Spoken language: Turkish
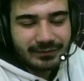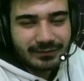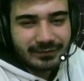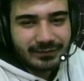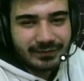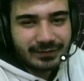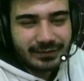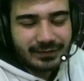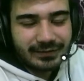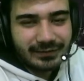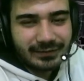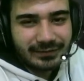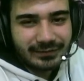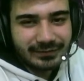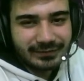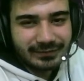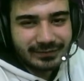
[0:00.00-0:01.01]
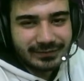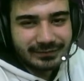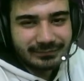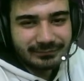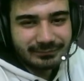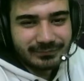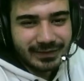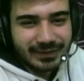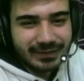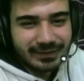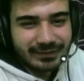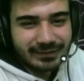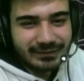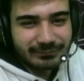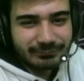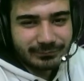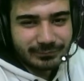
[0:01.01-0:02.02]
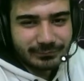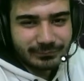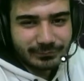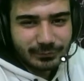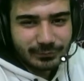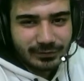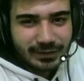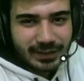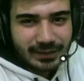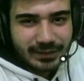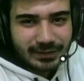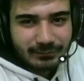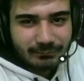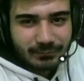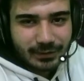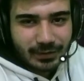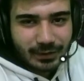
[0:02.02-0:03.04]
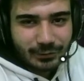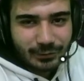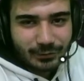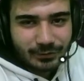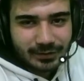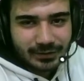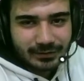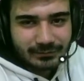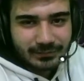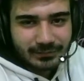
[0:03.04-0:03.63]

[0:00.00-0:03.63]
Ay Allah'ım ya. Neredeyim ben? Ay şuradayım.